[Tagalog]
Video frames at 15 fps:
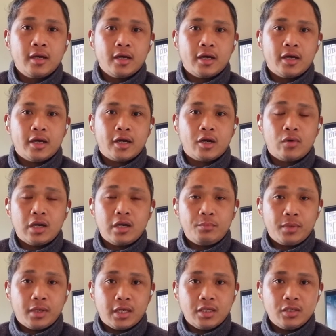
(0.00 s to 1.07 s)
uh,
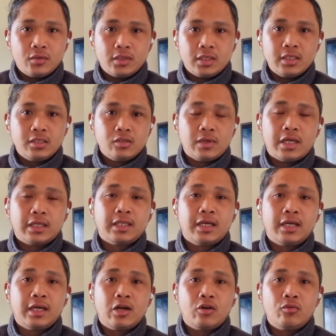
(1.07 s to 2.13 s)
qualification is wala
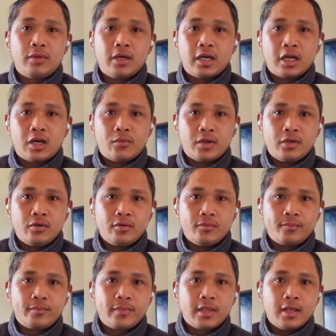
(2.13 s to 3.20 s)
talaga akong magagawa doon.
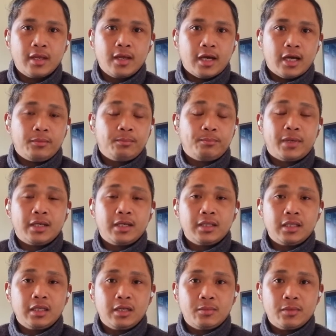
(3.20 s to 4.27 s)
At
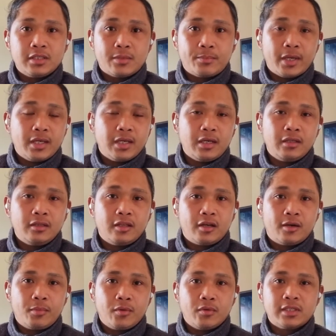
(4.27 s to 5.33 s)
pagdating naman sa final
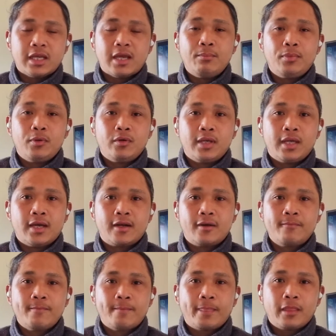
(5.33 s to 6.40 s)
interview sa employer,
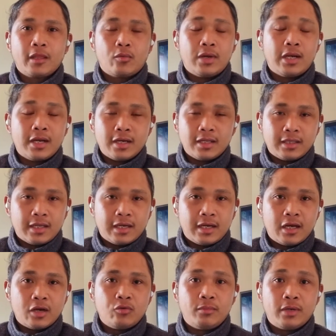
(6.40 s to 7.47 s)
wala na
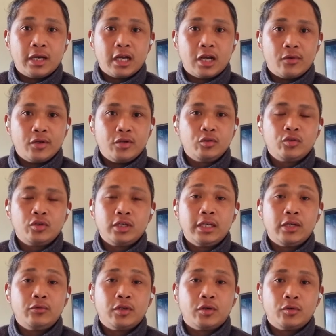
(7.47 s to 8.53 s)
talaga akong magagawa doon. Hindi
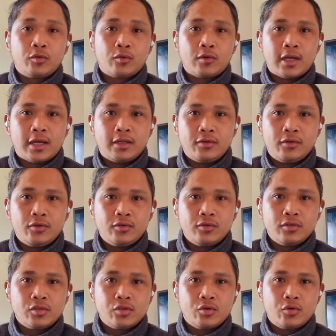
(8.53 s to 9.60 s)
ko na kontrolado yon
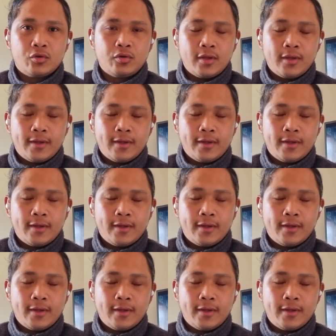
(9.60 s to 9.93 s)
So,